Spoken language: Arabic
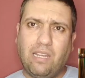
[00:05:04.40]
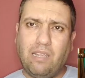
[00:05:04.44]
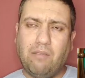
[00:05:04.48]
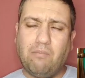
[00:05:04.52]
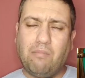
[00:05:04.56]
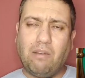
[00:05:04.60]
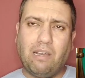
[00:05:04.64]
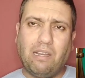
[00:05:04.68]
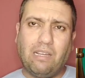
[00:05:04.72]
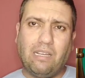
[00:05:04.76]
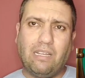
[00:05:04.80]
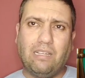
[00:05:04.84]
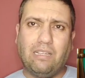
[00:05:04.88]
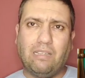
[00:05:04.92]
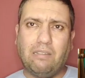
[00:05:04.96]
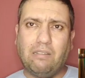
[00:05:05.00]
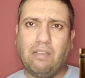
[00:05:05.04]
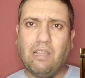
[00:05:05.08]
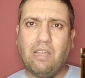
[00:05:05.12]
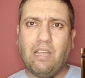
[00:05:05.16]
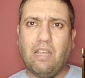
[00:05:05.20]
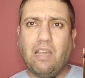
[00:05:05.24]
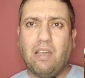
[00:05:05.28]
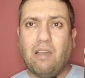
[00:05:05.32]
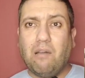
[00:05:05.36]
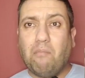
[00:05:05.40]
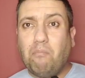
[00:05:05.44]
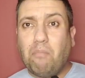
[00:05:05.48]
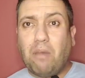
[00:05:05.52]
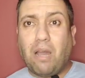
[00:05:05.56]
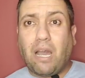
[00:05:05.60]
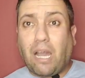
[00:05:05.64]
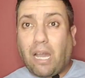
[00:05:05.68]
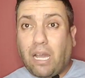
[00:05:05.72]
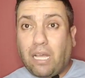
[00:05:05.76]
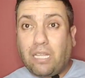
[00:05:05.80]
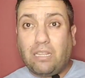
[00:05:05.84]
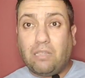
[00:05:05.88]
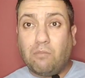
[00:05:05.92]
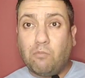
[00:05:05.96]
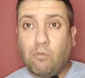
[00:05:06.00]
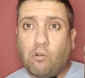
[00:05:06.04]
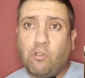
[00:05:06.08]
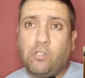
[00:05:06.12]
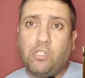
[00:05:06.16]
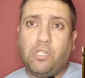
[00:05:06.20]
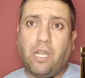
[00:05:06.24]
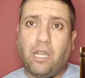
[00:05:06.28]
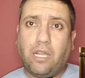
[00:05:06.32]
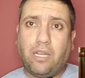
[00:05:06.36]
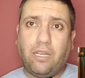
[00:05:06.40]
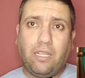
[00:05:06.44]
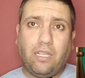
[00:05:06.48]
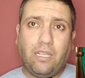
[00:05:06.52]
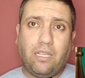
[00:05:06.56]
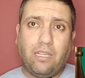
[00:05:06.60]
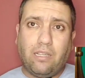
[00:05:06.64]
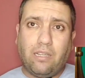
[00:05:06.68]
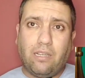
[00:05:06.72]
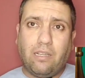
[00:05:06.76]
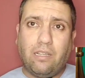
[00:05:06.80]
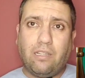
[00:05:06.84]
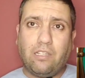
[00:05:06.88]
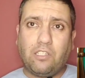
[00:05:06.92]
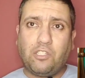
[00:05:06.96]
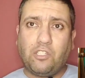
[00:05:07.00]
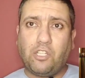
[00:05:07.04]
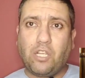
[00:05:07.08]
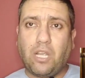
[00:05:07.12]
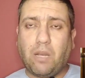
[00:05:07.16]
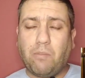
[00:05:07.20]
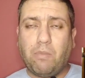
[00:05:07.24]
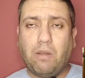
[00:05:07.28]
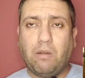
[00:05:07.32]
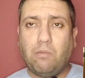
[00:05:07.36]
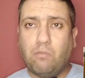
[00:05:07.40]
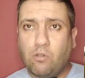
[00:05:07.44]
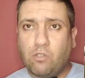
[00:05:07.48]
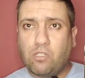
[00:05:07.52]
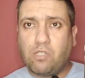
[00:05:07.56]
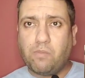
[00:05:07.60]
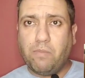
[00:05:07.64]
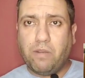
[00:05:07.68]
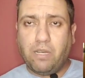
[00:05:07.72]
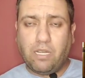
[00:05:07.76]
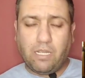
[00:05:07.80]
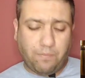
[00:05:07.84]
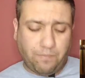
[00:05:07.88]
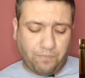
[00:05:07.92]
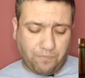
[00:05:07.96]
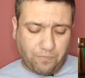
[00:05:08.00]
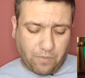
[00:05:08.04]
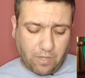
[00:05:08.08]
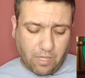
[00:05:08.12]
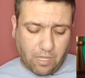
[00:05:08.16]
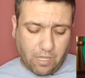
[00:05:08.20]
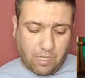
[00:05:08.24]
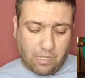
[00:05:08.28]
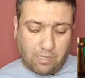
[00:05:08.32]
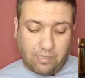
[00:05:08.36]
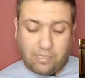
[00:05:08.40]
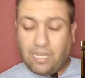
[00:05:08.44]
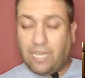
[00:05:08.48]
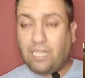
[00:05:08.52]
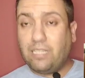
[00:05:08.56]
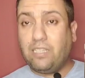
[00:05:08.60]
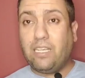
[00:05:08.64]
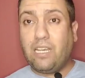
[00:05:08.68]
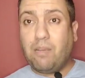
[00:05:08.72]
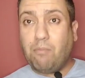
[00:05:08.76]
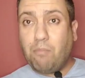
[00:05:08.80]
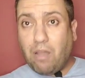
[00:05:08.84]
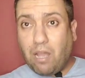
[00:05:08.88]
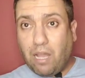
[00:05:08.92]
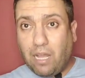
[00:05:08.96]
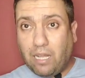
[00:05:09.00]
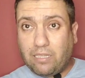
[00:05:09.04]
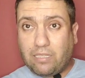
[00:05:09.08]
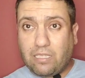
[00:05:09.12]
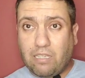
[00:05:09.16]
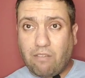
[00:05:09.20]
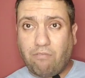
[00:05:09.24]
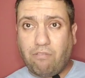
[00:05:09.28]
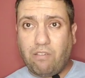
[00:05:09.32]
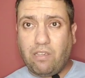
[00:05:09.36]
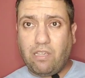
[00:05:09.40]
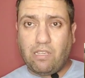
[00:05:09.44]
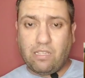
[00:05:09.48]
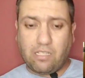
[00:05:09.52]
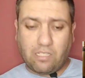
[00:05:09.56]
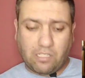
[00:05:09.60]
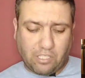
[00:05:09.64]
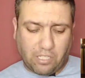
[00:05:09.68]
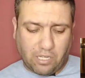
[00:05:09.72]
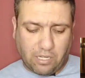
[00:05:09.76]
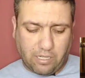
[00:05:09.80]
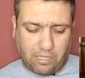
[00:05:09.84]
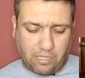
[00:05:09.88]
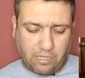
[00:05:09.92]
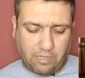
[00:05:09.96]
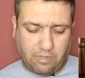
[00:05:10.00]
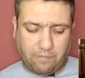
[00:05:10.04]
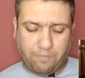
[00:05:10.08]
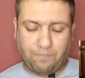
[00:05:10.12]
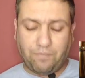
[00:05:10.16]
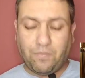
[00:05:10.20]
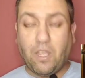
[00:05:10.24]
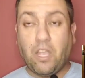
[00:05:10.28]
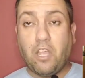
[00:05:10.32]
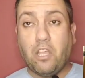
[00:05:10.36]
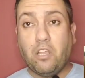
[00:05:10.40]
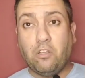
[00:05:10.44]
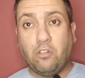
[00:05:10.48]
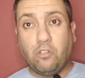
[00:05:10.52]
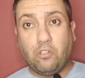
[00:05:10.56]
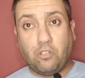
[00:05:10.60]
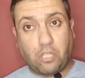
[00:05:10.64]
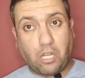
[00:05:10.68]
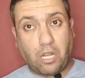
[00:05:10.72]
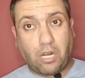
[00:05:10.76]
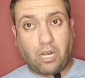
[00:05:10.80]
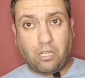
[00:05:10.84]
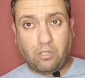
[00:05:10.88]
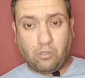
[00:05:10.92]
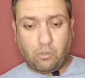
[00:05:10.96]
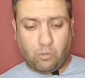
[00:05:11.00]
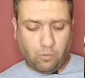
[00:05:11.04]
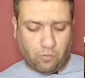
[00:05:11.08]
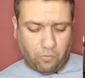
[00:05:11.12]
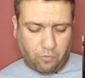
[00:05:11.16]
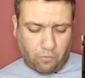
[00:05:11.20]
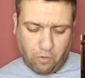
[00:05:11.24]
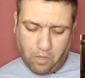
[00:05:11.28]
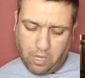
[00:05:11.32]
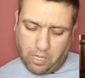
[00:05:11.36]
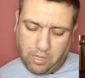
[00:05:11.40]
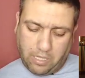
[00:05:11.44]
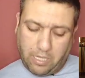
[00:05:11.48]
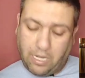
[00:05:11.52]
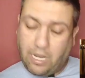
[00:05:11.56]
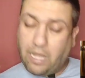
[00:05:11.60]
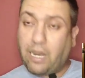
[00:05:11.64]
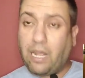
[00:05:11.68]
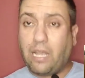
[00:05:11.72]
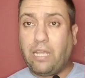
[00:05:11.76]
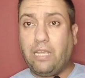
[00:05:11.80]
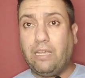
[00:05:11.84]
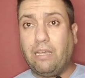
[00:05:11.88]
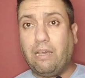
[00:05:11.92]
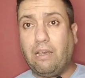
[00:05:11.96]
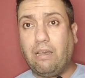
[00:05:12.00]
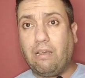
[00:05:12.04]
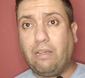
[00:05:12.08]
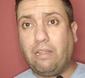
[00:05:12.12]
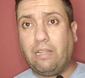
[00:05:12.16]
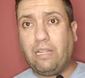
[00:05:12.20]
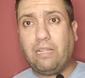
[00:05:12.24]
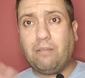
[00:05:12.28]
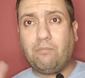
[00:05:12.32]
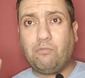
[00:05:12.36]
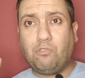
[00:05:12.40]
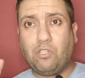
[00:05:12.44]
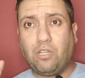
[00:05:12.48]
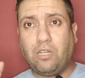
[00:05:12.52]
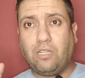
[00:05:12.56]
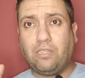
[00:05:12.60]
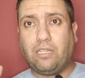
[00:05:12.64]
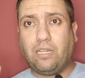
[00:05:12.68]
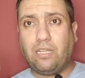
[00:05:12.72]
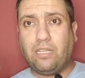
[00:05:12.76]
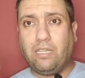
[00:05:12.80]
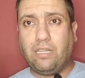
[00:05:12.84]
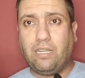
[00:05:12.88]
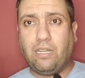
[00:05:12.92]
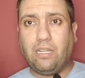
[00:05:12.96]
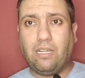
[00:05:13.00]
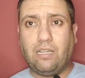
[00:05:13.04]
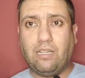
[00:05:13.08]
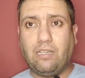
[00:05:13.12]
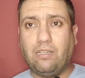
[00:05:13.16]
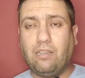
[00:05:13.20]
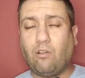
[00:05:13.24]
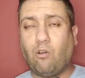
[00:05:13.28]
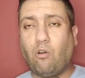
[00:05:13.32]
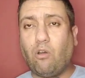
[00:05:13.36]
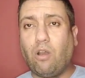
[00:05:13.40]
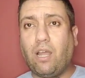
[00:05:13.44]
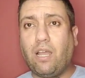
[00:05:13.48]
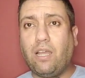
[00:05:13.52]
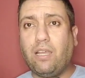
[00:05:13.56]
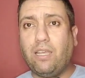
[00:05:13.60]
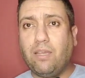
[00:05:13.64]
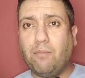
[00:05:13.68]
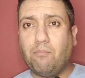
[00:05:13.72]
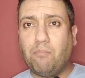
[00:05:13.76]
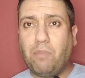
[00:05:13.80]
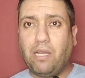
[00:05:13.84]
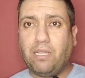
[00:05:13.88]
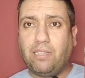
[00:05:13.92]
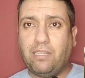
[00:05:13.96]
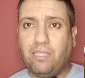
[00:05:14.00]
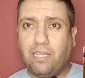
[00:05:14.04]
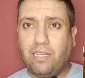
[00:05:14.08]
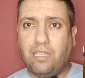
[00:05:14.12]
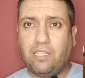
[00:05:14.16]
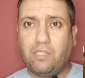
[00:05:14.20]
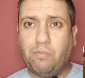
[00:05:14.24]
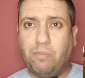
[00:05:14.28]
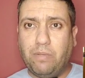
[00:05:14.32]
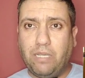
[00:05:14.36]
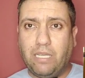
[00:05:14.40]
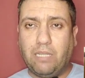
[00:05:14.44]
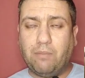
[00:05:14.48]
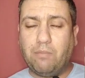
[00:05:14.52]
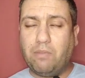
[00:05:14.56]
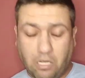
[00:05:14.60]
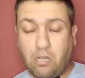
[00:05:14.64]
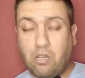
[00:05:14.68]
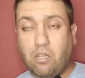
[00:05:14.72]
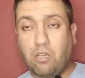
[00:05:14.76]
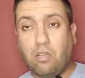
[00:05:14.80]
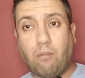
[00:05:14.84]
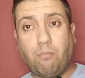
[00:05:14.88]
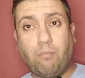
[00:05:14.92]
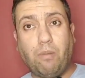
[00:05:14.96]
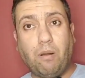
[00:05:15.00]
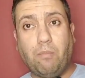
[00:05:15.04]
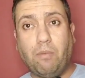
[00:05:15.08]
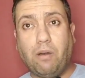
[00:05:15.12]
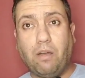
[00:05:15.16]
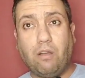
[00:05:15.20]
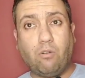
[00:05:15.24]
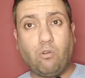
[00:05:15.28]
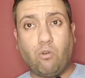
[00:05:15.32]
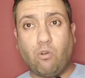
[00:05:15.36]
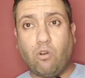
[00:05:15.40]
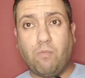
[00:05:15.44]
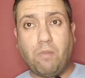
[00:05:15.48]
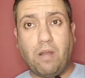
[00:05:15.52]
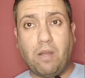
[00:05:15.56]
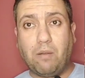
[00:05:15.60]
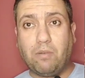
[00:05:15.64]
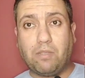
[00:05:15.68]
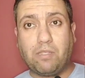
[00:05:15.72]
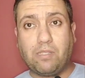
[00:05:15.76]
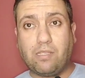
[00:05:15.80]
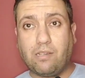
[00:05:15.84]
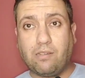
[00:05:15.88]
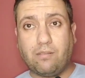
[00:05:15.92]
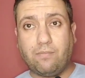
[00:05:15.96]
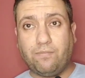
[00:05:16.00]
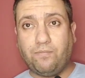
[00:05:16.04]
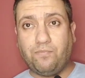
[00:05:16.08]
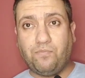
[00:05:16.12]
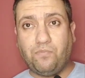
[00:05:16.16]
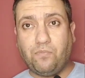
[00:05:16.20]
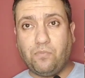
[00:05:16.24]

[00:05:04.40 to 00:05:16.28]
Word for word: اللي ما ما قدموش يعني آه، شيء ملموس منهم تعادلنا معها حتى في تشاكر ان شاء الله نشوفوا هذه انا رايي مجرد رايي انا القرعه هي من بعد هي اللي تبين لكن ربما نكون مع مصر